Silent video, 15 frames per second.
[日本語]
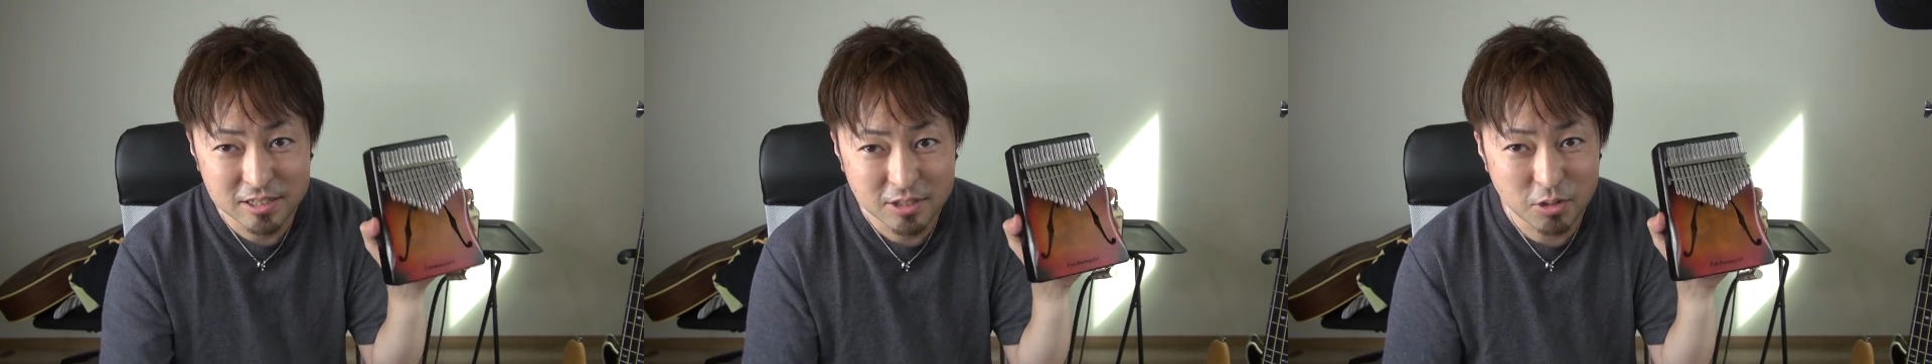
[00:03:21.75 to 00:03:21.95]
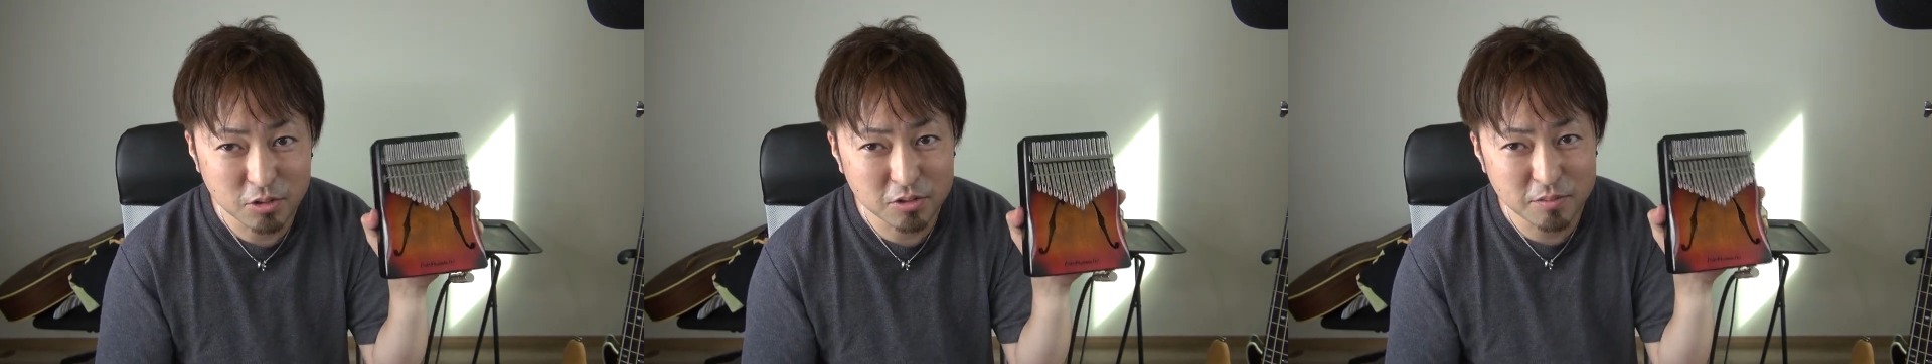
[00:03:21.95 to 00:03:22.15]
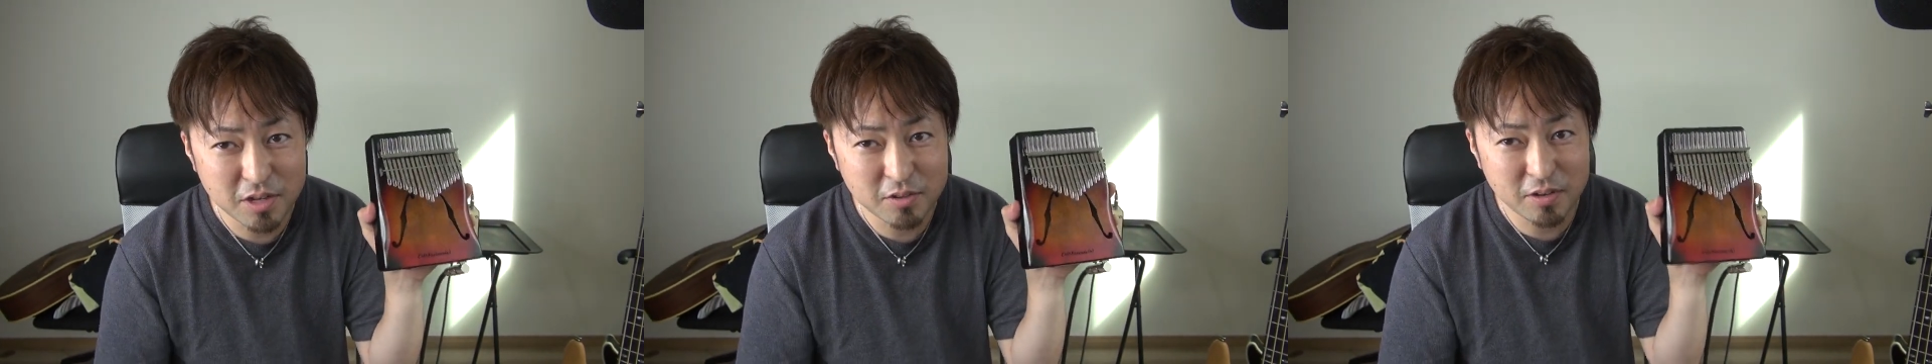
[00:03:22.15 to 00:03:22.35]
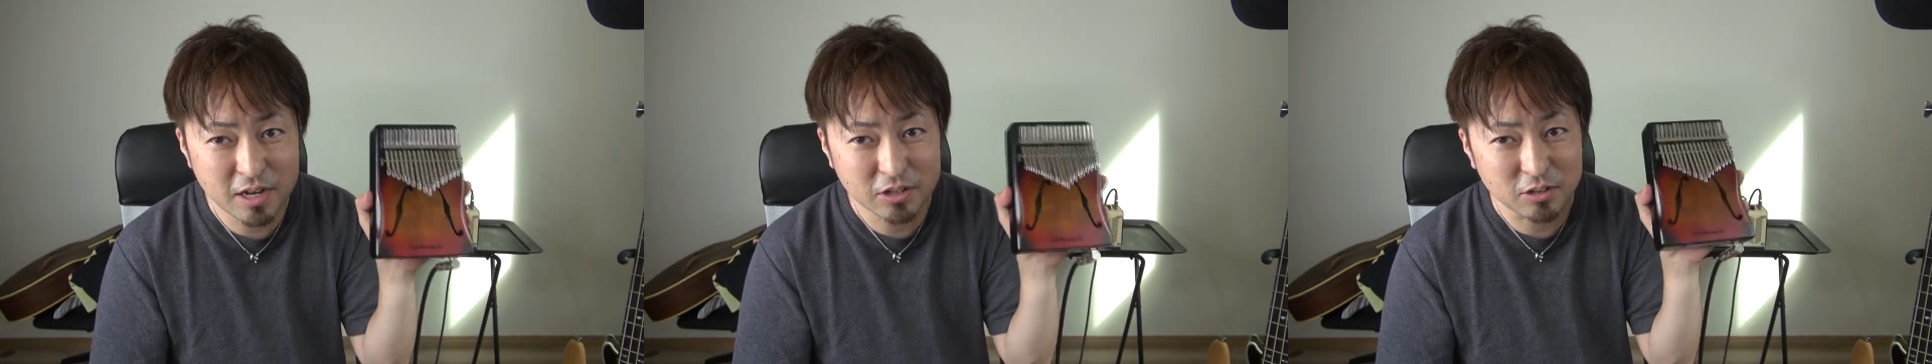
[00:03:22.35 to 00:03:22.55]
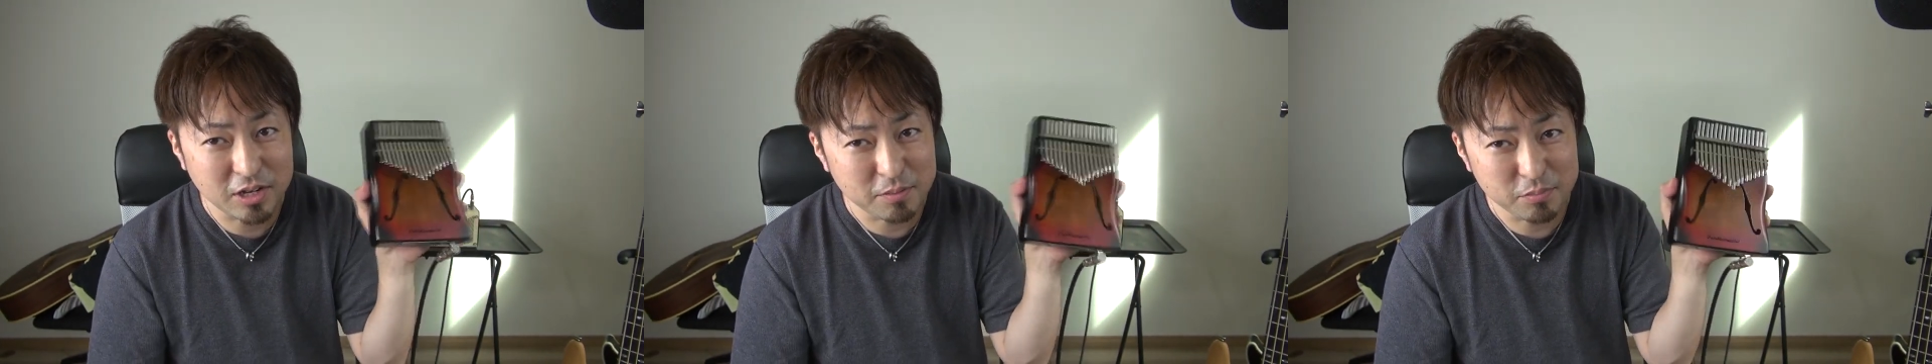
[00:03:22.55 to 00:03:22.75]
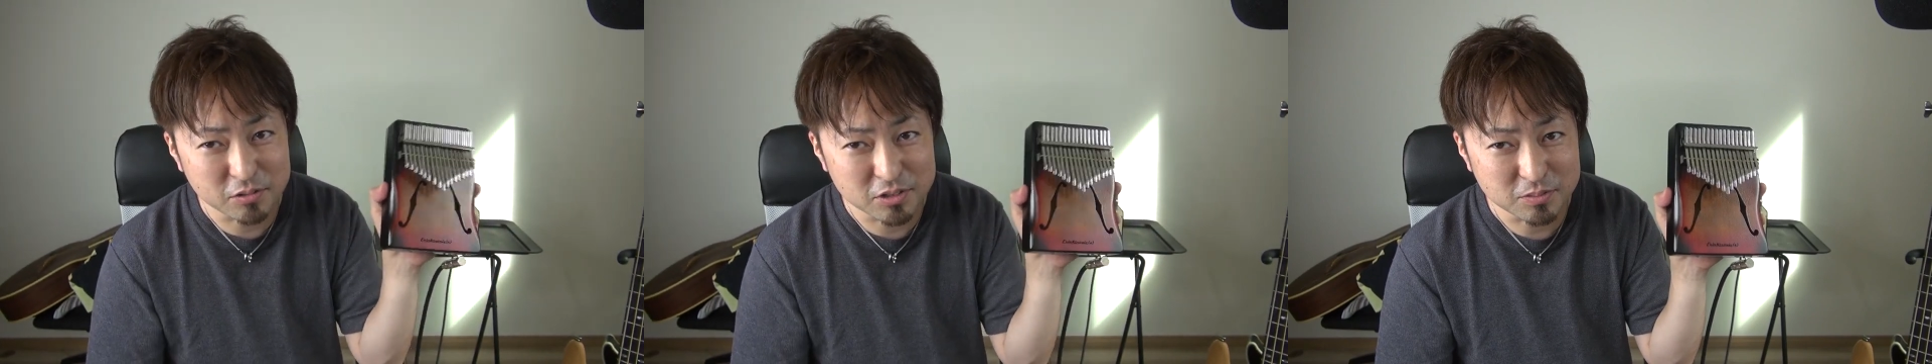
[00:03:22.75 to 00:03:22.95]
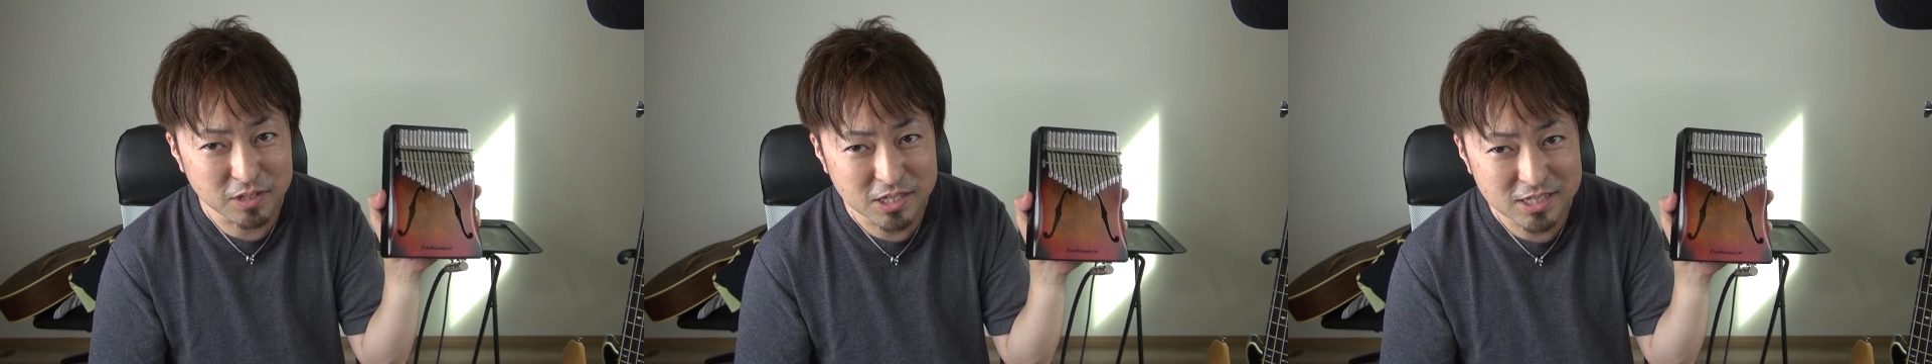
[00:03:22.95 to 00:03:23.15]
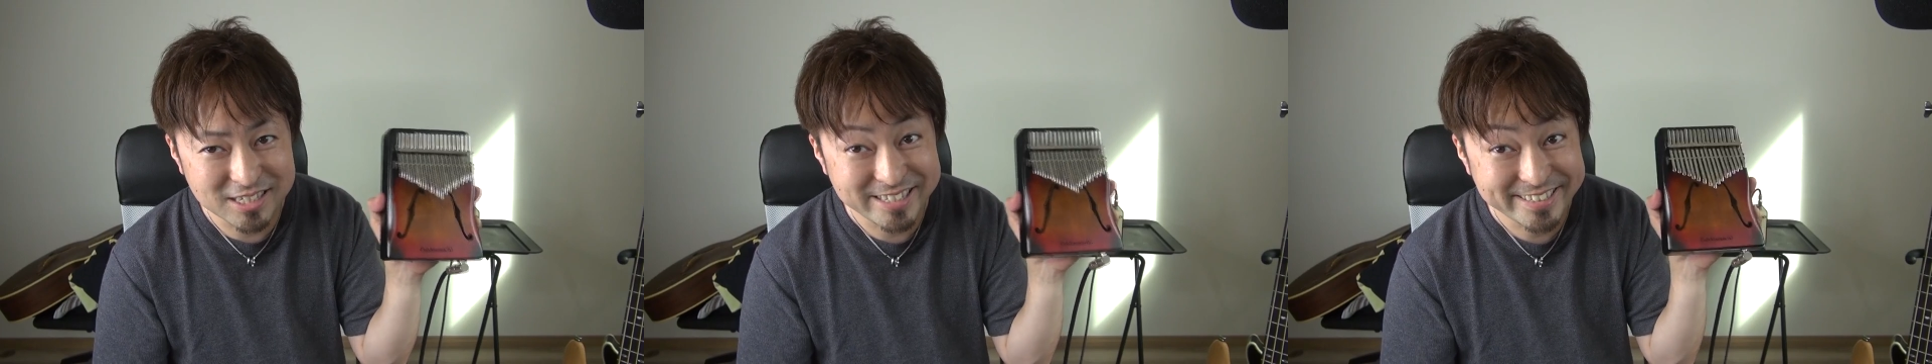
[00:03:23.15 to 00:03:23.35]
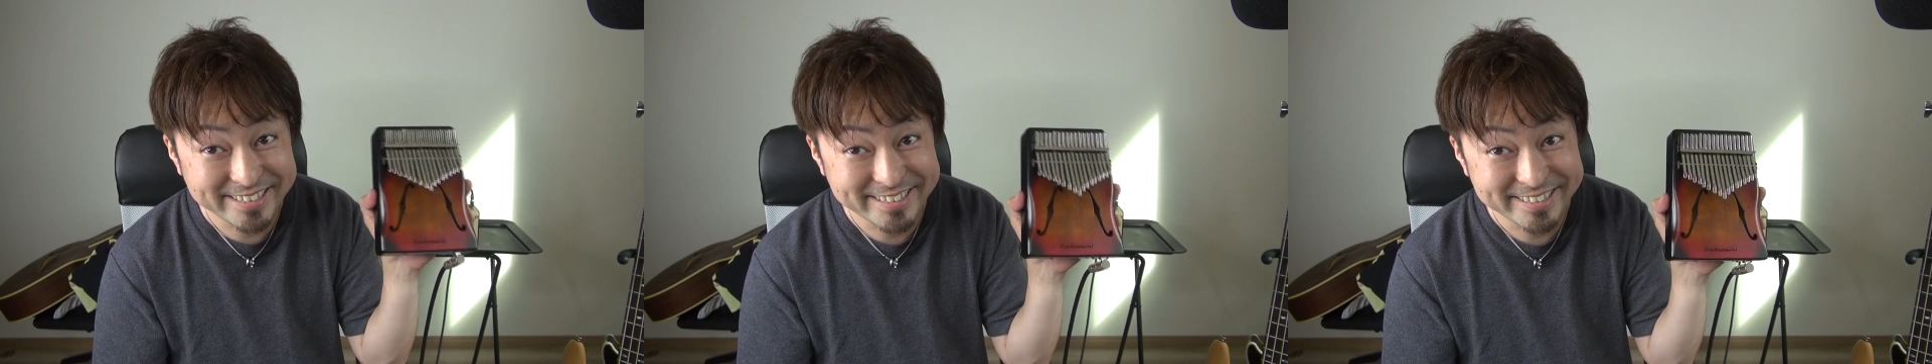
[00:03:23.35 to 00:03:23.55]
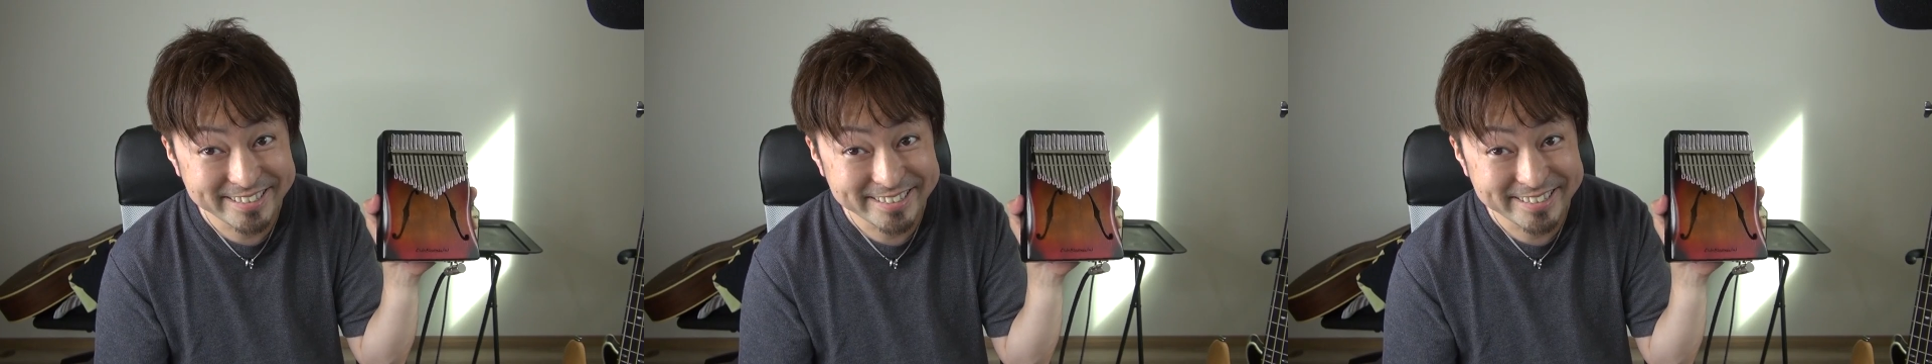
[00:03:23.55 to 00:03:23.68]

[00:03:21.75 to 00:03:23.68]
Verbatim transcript: 曲名は後で発表します。